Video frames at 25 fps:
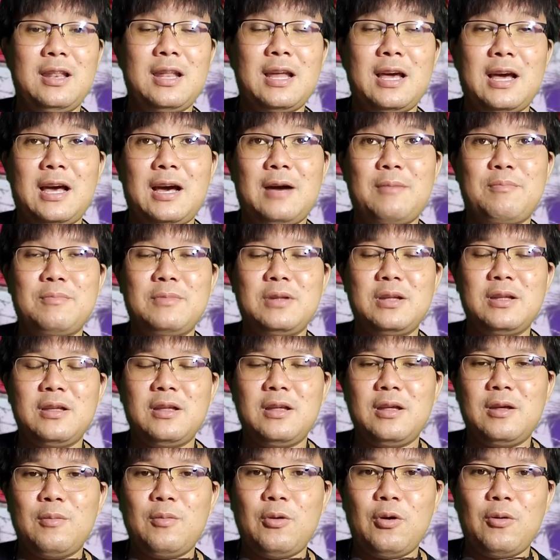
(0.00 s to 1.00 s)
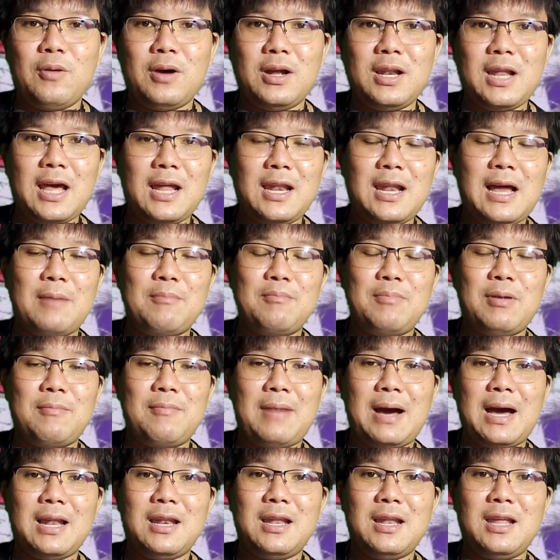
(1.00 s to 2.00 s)
นะครับผมก็แนะนำประ
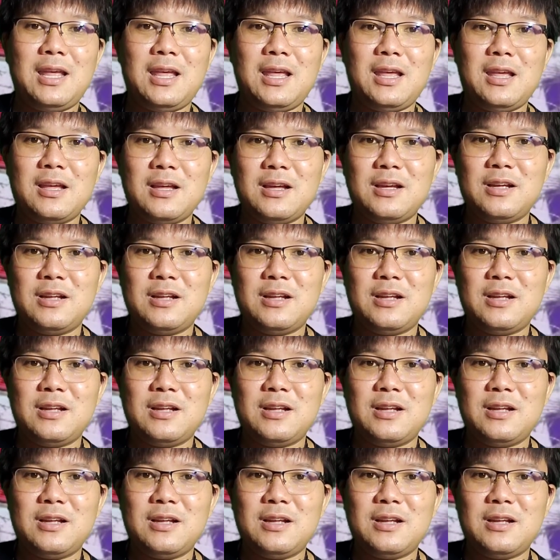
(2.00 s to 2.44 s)
มาณนี้